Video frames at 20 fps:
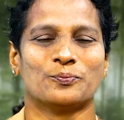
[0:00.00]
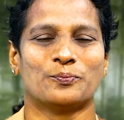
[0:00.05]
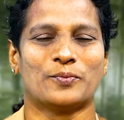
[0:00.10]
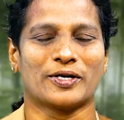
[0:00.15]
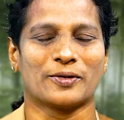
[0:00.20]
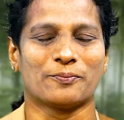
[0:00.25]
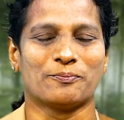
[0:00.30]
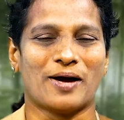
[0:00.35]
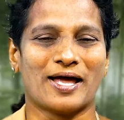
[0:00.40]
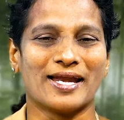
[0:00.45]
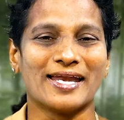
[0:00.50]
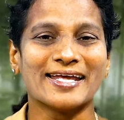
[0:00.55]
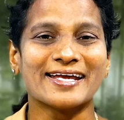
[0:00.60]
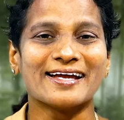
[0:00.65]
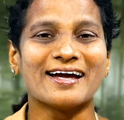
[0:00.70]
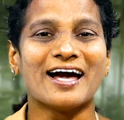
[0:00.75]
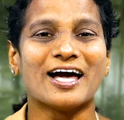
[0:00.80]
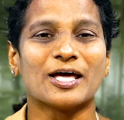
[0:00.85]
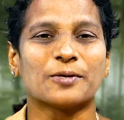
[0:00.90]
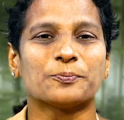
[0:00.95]
మరి
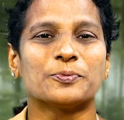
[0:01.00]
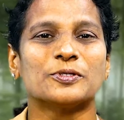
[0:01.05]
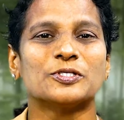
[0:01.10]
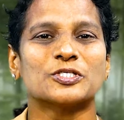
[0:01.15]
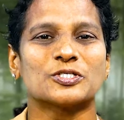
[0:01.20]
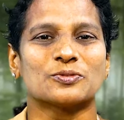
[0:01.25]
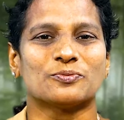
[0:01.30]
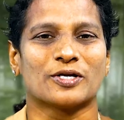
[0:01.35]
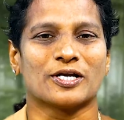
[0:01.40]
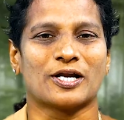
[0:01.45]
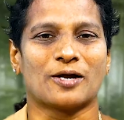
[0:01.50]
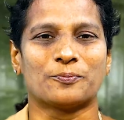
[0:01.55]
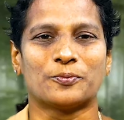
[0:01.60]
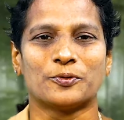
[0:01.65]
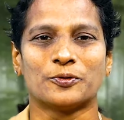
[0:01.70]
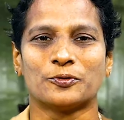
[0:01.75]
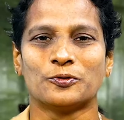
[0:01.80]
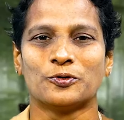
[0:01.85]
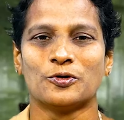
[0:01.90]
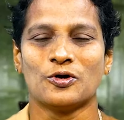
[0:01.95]
బలిగా
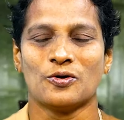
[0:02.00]
అర్పించమన్నప్పుడు